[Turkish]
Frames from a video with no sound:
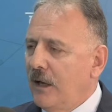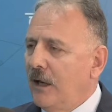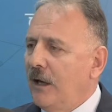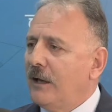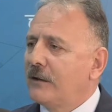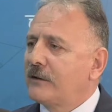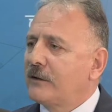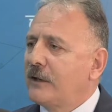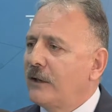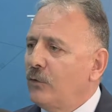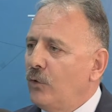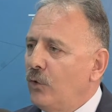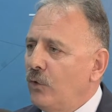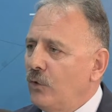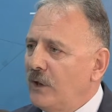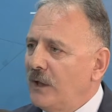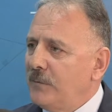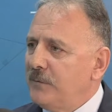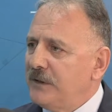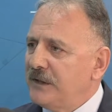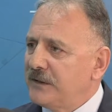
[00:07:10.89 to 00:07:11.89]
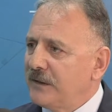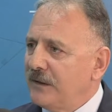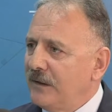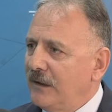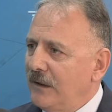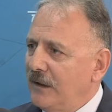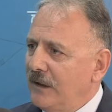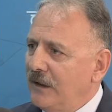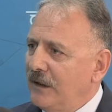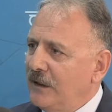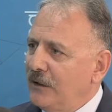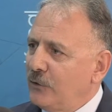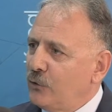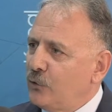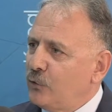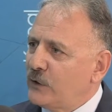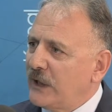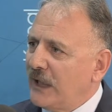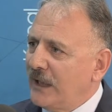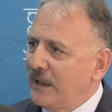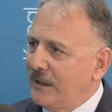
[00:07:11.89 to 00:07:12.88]
halktan öyle bir e,
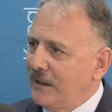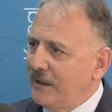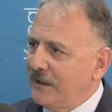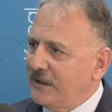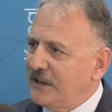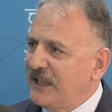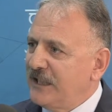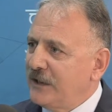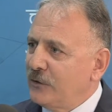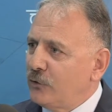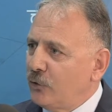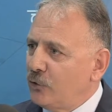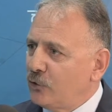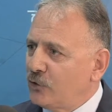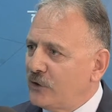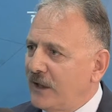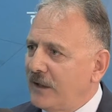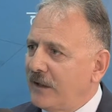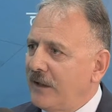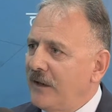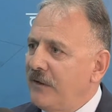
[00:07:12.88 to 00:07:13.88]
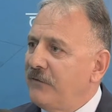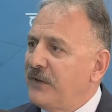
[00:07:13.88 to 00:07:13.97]
güzel e, geri dönüşler,